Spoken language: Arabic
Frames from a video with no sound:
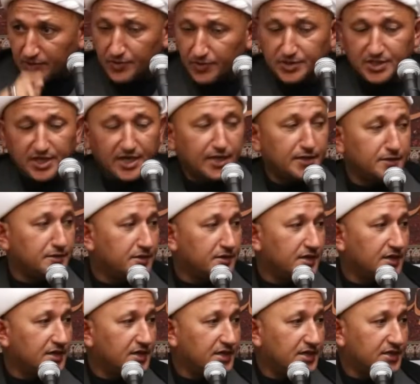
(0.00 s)
الحسين
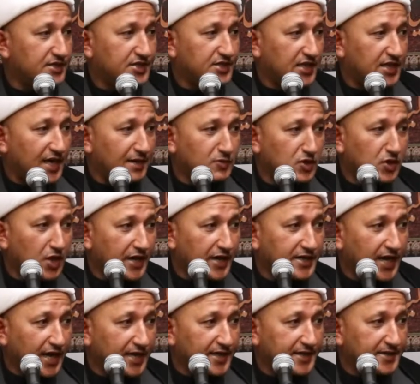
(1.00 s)
سلام
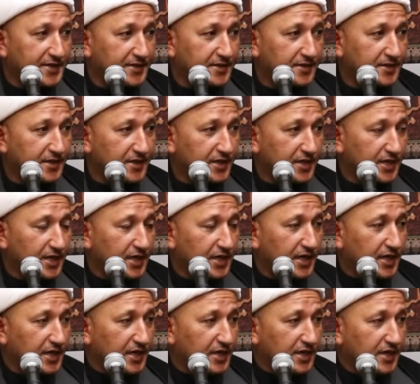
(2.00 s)
الله عليه
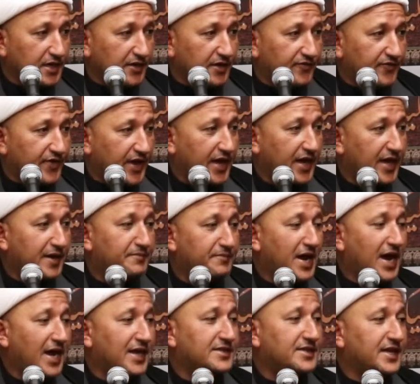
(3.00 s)

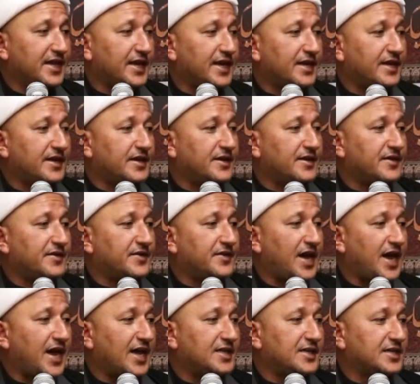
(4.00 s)
فبعد
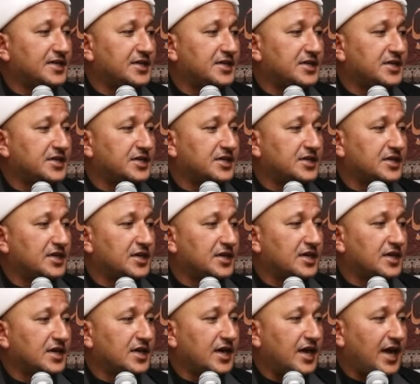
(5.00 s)
ذلك
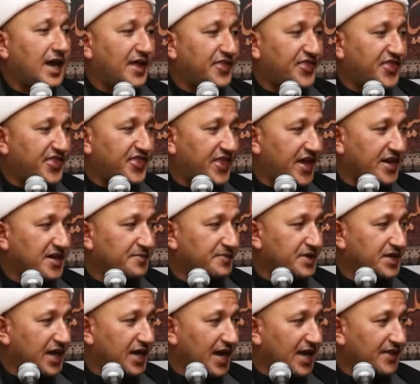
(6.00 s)
أثر
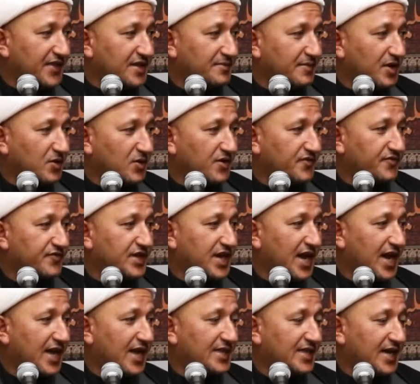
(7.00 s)
بي هذا الموقف
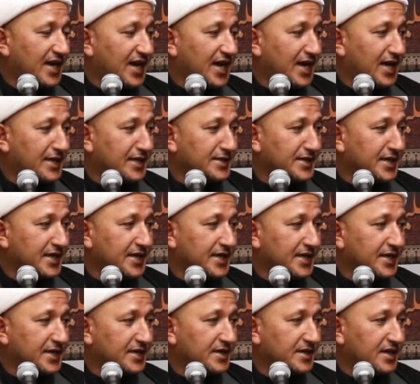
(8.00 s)
قال
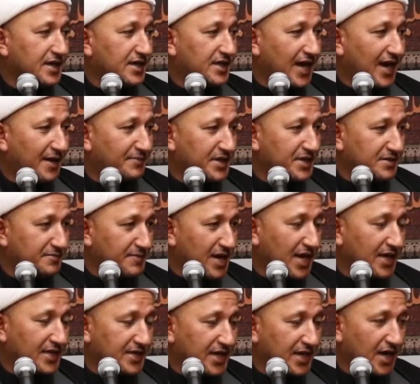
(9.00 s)
أنا العبد
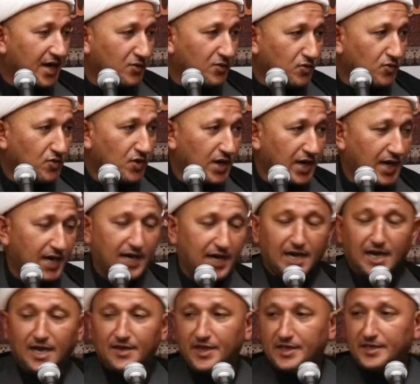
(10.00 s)
مالي أو
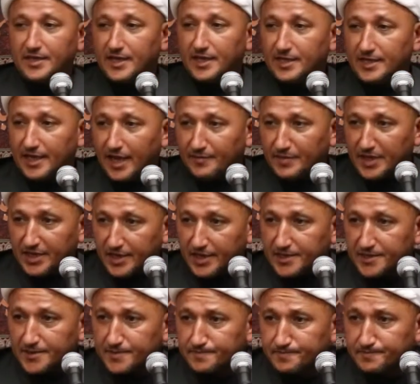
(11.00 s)
هذا الأمير